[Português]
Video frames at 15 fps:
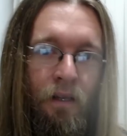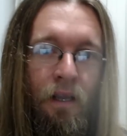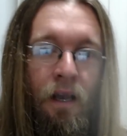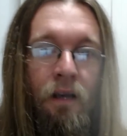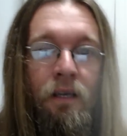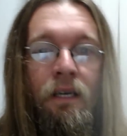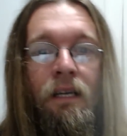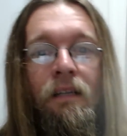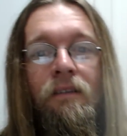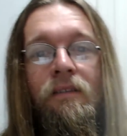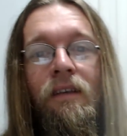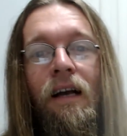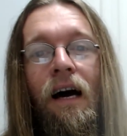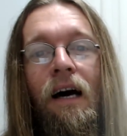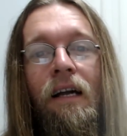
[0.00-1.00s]
Aqueles
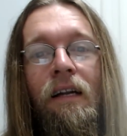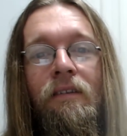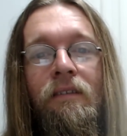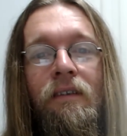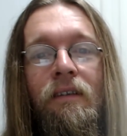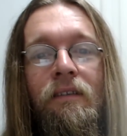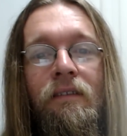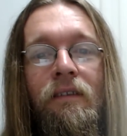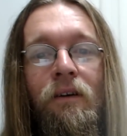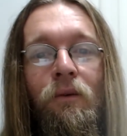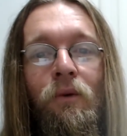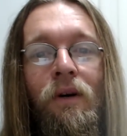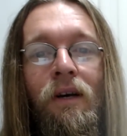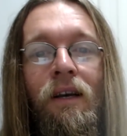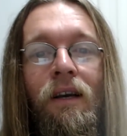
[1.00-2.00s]
caras que
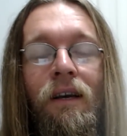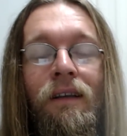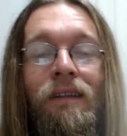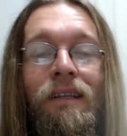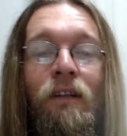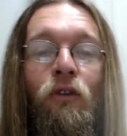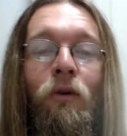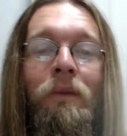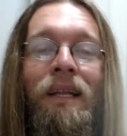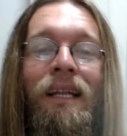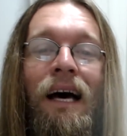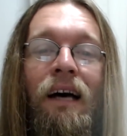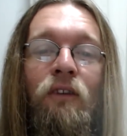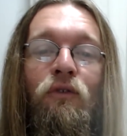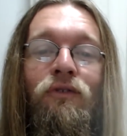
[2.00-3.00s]
são
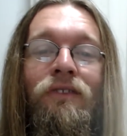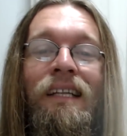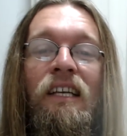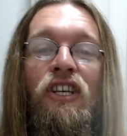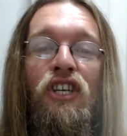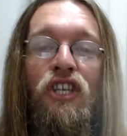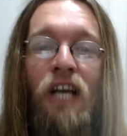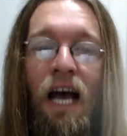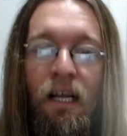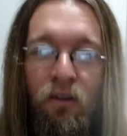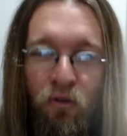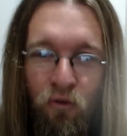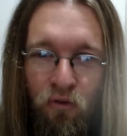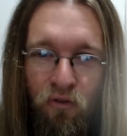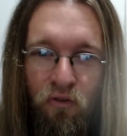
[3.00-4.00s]
denominados de
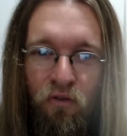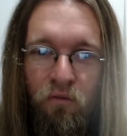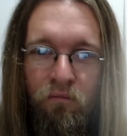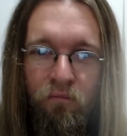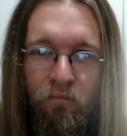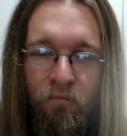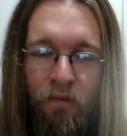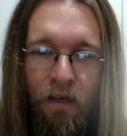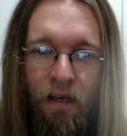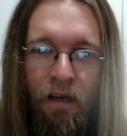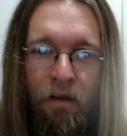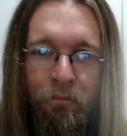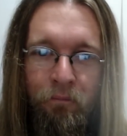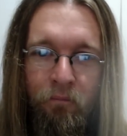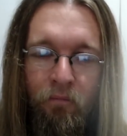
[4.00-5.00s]
chatos.
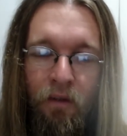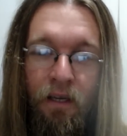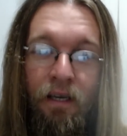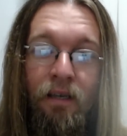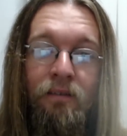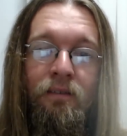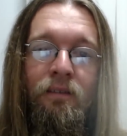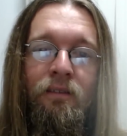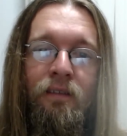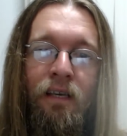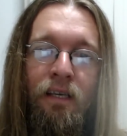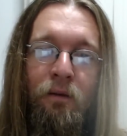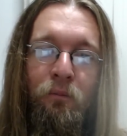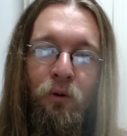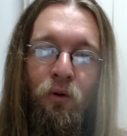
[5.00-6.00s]
Né? Esses é
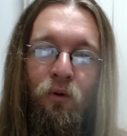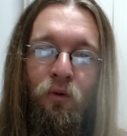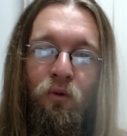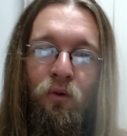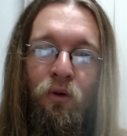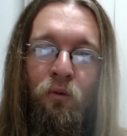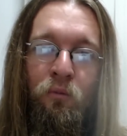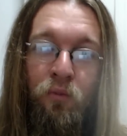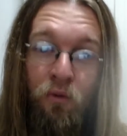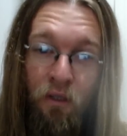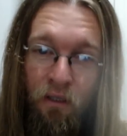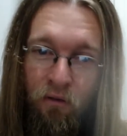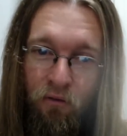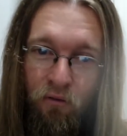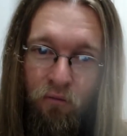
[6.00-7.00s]
que procuram por
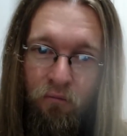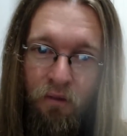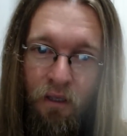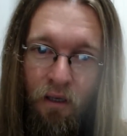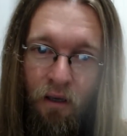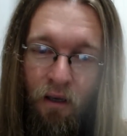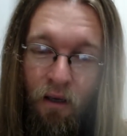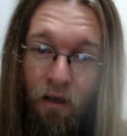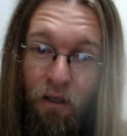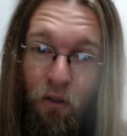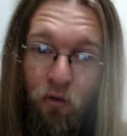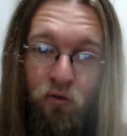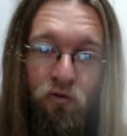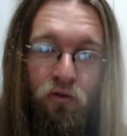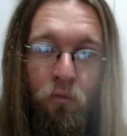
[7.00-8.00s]
isso. E
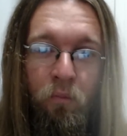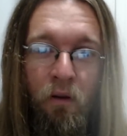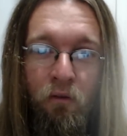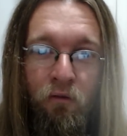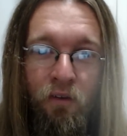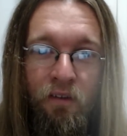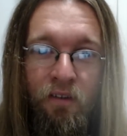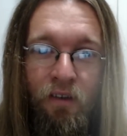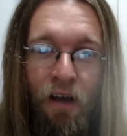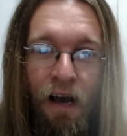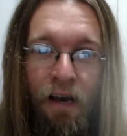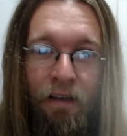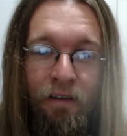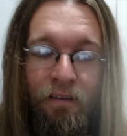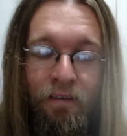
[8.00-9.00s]
os
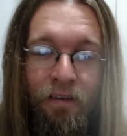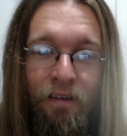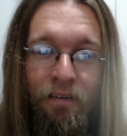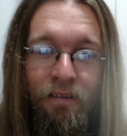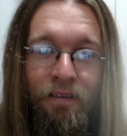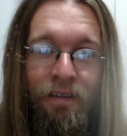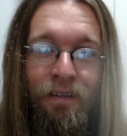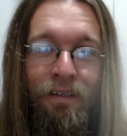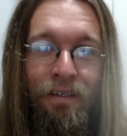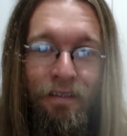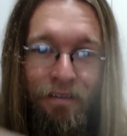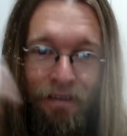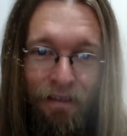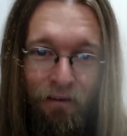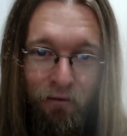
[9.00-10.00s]
superficiais que se
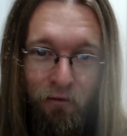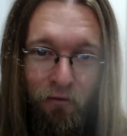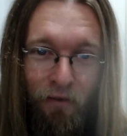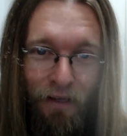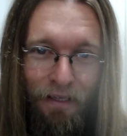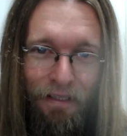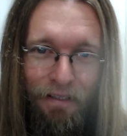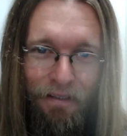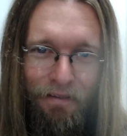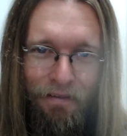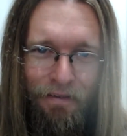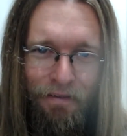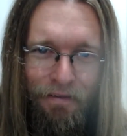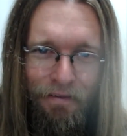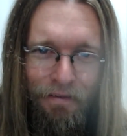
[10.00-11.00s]
dizem
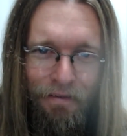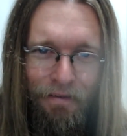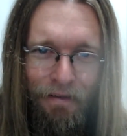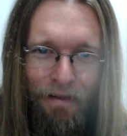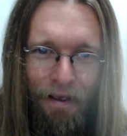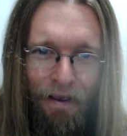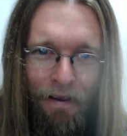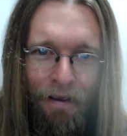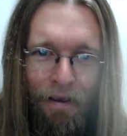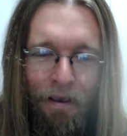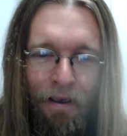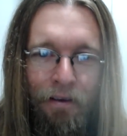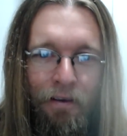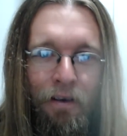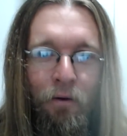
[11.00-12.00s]
felizes, né?
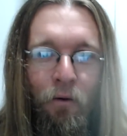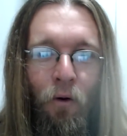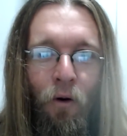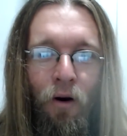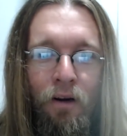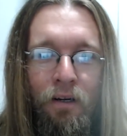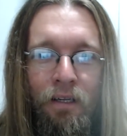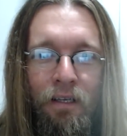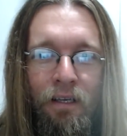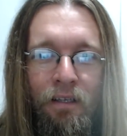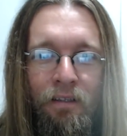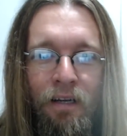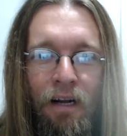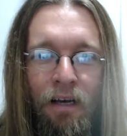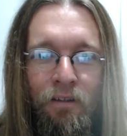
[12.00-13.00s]
que correm
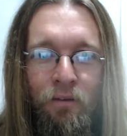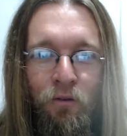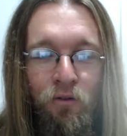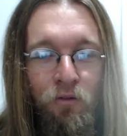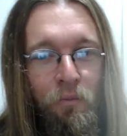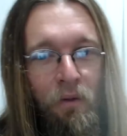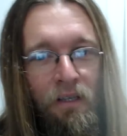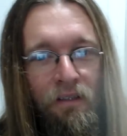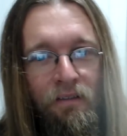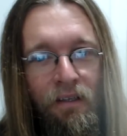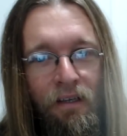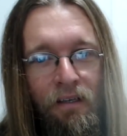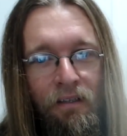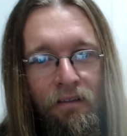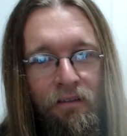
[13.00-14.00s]
atrás dos
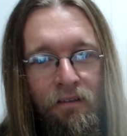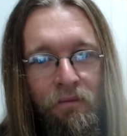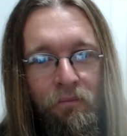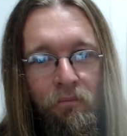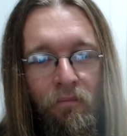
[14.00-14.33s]
prazeres,